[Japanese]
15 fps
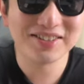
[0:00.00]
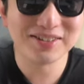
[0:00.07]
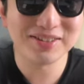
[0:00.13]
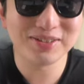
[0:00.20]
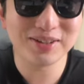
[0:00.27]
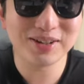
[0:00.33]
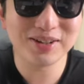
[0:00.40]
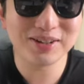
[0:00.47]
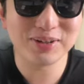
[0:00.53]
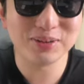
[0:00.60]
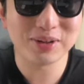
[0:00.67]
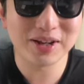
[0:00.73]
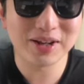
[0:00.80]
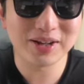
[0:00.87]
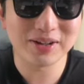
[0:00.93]
切ないの
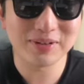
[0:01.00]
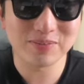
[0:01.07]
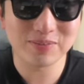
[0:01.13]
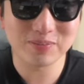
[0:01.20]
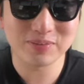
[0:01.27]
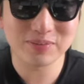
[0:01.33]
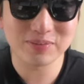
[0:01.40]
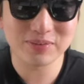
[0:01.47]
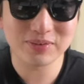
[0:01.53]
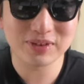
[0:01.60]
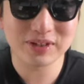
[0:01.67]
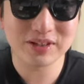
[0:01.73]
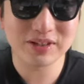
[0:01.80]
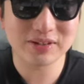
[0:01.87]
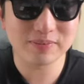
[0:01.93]
で、うー
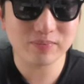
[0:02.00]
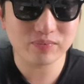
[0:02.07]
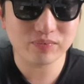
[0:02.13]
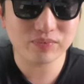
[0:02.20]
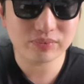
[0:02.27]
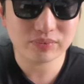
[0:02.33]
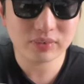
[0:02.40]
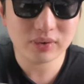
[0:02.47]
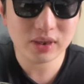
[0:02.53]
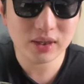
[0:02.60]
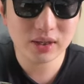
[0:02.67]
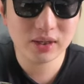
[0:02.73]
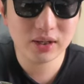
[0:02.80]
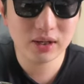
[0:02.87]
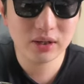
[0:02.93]
ん。
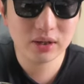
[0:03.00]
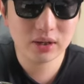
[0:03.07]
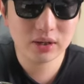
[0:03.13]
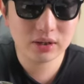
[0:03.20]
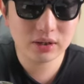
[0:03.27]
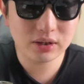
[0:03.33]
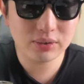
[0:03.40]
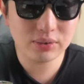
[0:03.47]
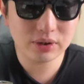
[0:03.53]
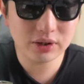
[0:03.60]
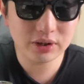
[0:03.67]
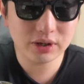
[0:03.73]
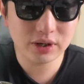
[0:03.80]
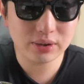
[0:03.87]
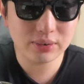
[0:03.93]
で、昨日か
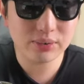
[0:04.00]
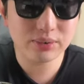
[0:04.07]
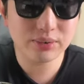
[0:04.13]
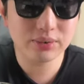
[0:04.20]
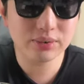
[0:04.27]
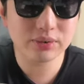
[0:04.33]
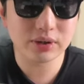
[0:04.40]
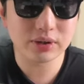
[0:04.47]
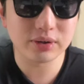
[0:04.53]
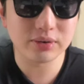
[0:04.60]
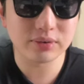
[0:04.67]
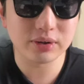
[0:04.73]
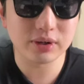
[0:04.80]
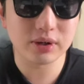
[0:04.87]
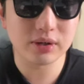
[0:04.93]
なりアルコールを飲んだんで
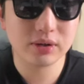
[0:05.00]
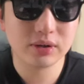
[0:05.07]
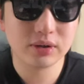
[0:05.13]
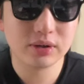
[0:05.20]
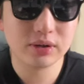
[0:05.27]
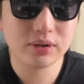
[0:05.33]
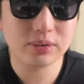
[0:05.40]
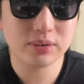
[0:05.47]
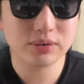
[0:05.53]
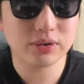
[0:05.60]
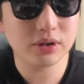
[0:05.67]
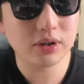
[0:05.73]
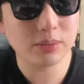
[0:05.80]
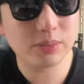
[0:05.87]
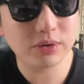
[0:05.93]
すね。そし
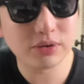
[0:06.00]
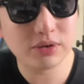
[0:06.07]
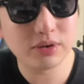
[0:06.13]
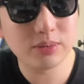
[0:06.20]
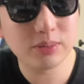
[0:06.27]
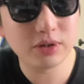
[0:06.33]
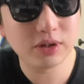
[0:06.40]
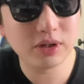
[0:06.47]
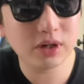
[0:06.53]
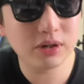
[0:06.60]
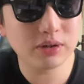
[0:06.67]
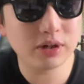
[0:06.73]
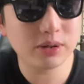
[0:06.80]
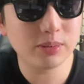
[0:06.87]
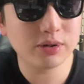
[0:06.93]
たらやっぱ睡眠長く
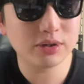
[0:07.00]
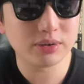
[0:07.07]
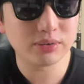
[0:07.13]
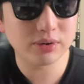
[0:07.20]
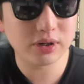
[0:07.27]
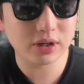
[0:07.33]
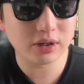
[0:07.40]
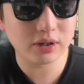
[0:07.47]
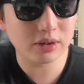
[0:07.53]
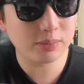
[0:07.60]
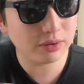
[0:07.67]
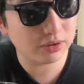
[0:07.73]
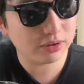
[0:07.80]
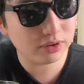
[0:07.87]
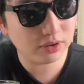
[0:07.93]
なりましたので、やっ
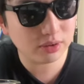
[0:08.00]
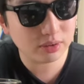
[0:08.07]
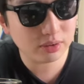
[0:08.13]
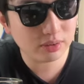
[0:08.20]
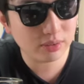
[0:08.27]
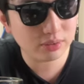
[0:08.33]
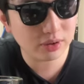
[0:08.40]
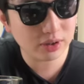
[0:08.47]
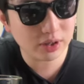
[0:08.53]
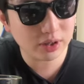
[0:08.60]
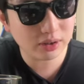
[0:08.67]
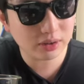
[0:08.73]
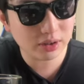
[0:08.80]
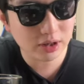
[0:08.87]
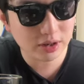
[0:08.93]
ぱり水、お酒っ
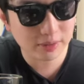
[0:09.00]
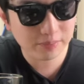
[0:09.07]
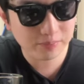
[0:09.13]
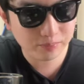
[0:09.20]
て、